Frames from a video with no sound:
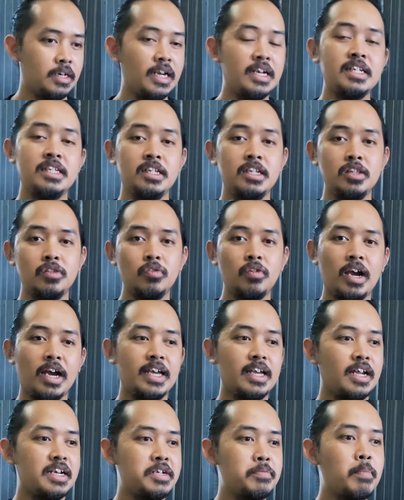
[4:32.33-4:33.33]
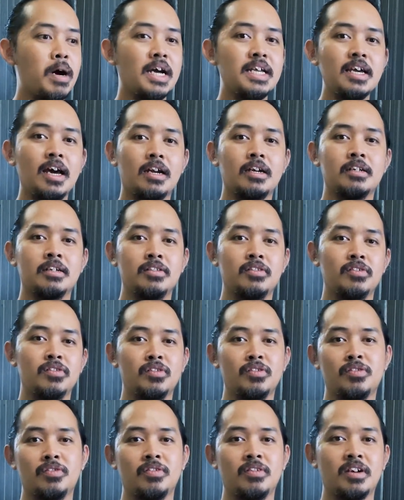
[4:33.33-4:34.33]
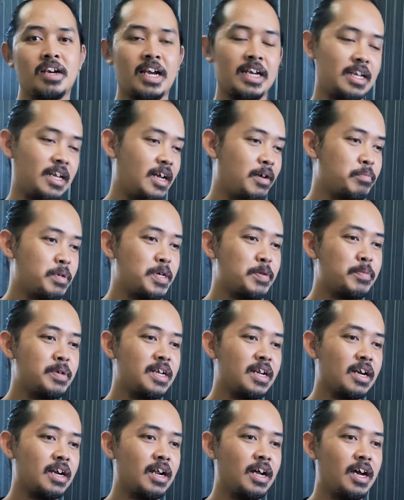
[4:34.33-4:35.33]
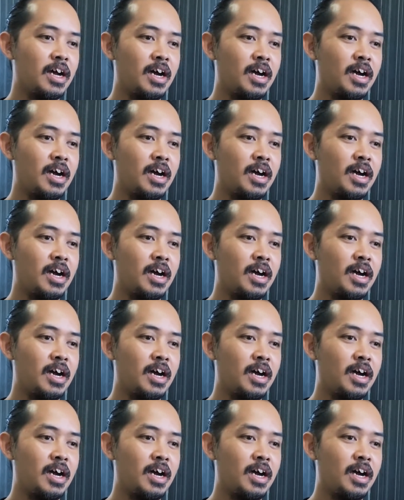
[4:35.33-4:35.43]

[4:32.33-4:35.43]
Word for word: dan di sini tuh kayak dibayar gitu itu tuh kayak bener-bener